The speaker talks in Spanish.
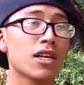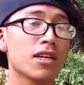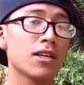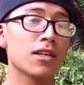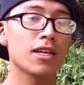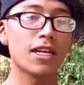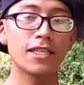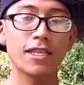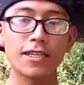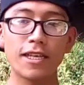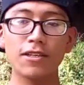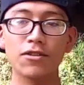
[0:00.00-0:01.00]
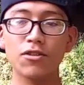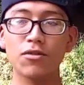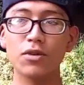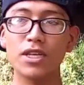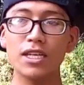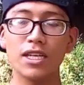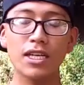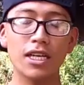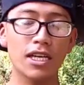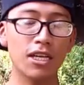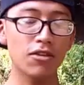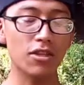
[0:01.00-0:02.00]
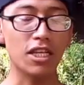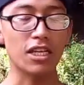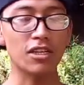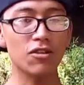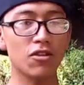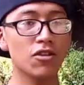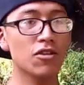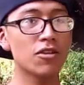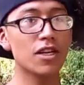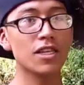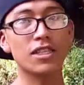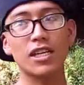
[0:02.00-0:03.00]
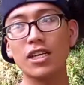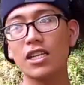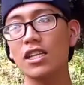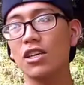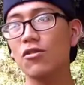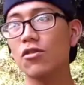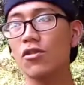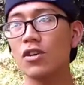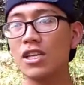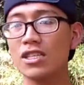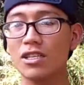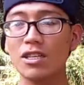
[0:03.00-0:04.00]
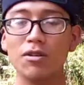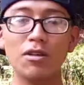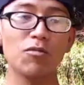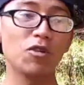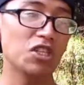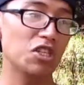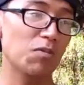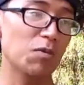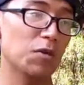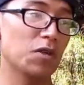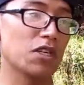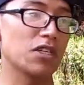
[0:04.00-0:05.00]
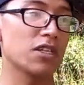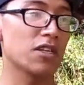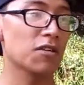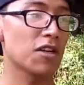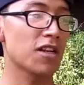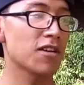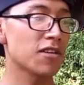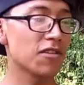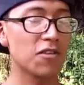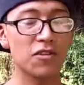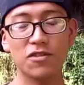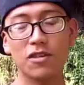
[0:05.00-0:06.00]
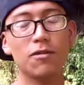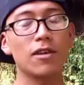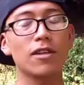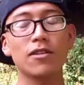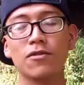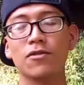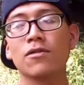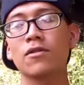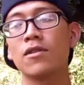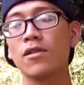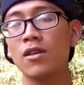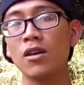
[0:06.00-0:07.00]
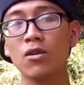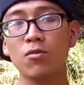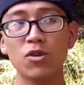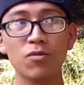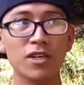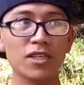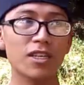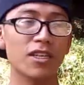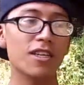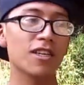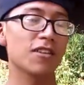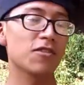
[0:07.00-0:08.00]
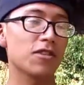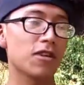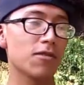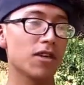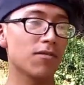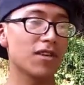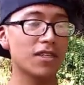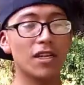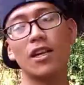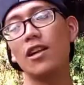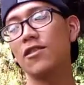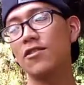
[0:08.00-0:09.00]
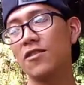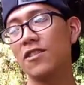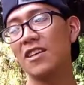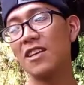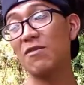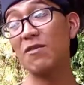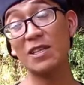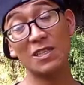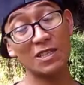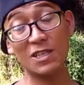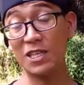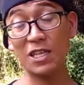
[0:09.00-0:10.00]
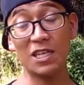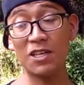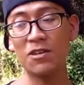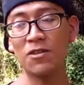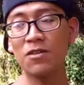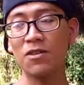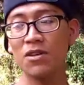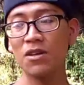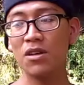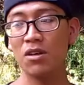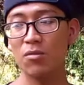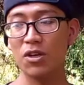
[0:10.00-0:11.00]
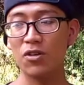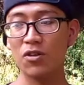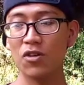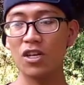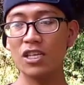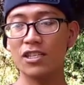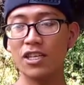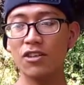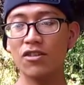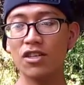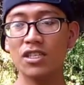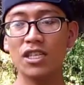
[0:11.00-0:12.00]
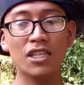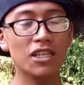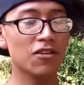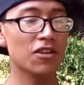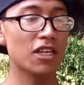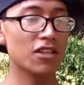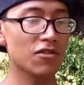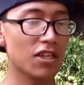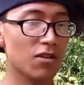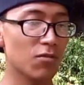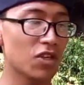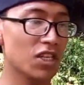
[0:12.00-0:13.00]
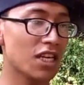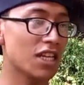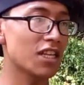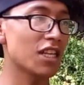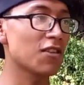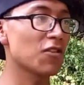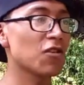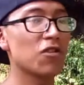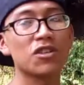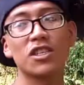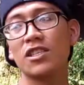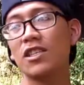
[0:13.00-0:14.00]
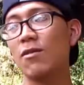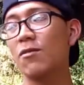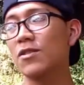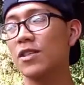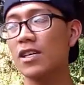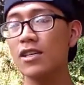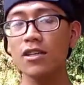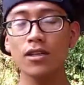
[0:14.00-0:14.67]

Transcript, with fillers: Gracias a eso fue ganando territorio hasta que llegó a este municipio de Shinokla. Yo no sabía de eso. Pues más que nada yo sabía más de la electrónica, y más de este ese género. Pero con el Psycho he sentido que es una armonía entre todos los que estamos ahí.